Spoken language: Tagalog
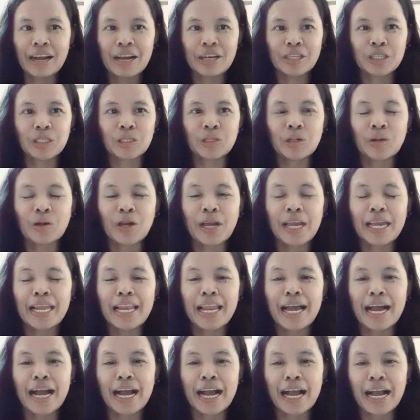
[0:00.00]
So,
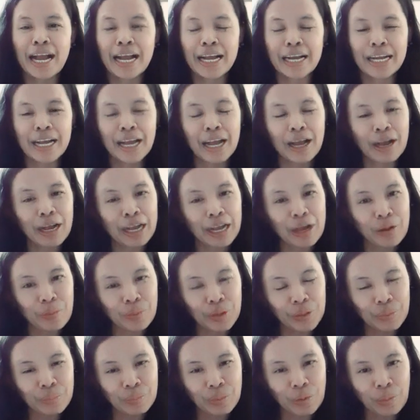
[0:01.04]
kailangan
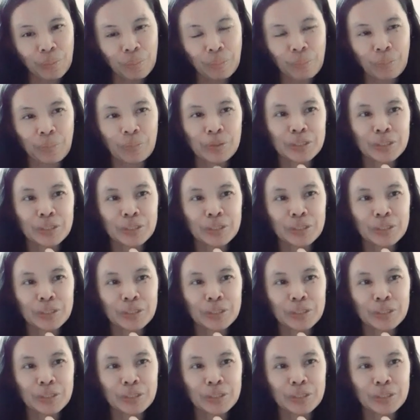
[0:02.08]
gawin mong